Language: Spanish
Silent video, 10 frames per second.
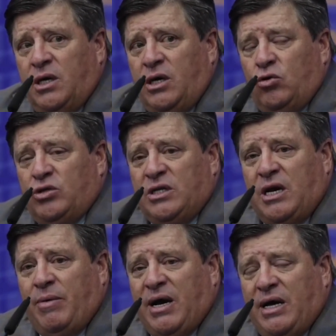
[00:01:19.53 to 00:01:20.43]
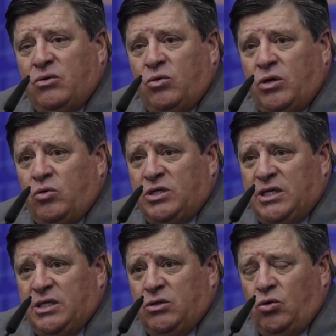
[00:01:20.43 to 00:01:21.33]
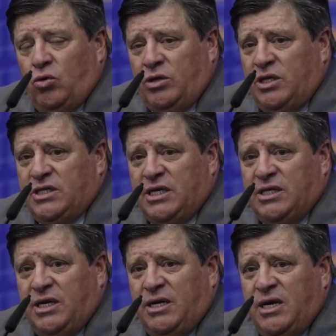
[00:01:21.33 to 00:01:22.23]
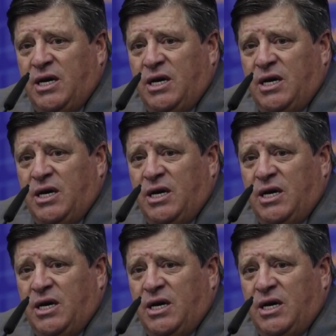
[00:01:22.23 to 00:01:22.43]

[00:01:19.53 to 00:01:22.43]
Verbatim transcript: que, no sea trabajando, que no sea haciendo lo que tienes que hacer,